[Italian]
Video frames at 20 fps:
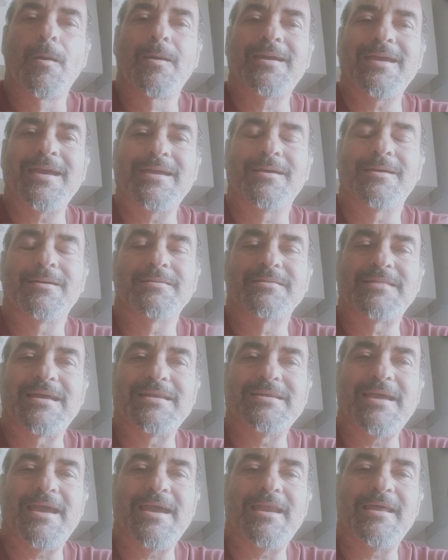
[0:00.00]
che
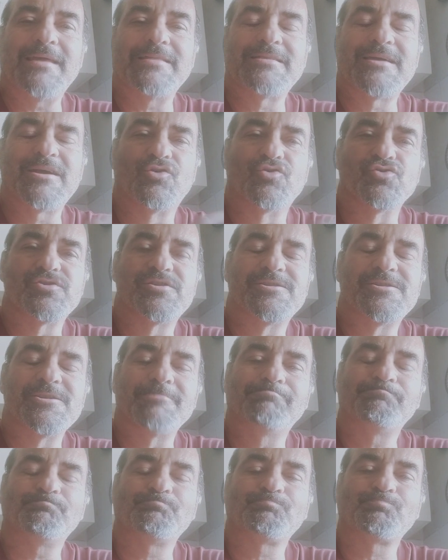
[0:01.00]
Daniele De
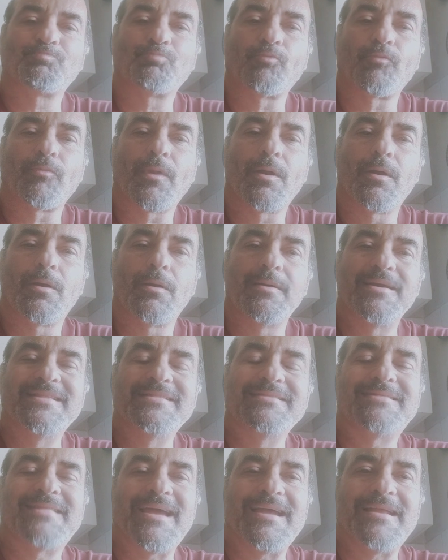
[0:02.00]
Rossi
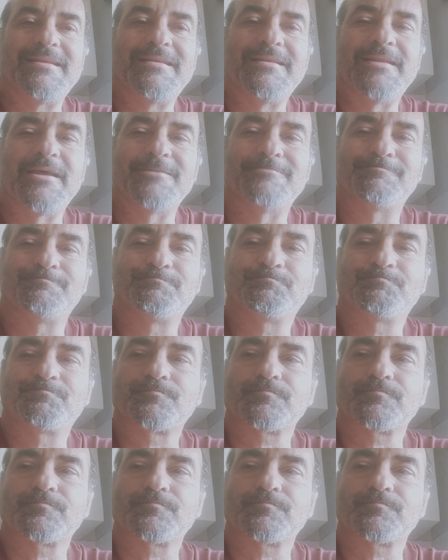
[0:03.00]
intende